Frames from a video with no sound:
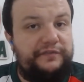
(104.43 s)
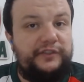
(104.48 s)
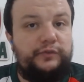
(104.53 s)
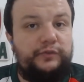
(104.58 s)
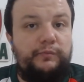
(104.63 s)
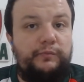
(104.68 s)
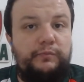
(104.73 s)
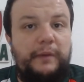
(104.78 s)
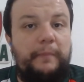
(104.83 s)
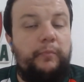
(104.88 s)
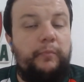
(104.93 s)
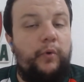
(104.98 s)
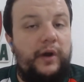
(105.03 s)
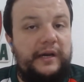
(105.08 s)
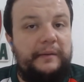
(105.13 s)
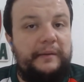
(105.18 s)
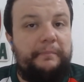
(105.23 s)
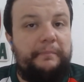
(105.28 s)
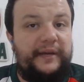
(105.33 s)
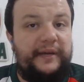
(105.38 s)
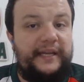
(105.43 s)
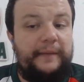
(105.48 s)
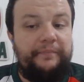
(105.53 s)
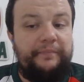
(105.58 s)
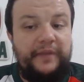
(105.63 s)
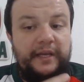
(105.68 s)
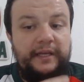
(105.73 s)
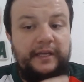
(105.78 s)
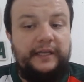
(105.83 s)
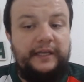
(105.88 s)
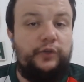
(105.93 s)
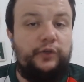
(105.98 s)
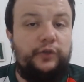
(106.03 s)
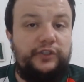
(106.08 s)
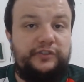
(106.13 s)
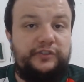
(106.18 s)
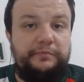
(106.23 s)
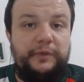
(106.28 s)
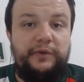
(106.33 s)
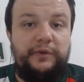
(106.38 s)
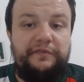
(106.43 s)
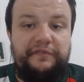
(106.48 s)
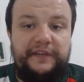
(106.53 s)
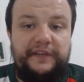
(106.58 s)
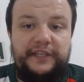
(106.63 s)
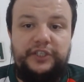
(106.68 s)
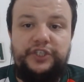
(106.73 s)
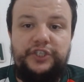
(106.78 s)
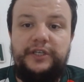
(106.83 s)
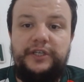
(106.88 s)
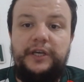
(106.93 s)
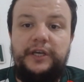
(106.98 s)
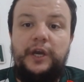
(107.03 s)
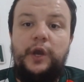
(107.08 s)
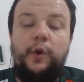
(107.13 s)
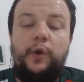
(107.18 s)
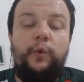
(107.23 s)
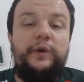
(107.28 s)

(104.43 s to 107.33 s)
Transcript: fez uma boa campanha em 2020.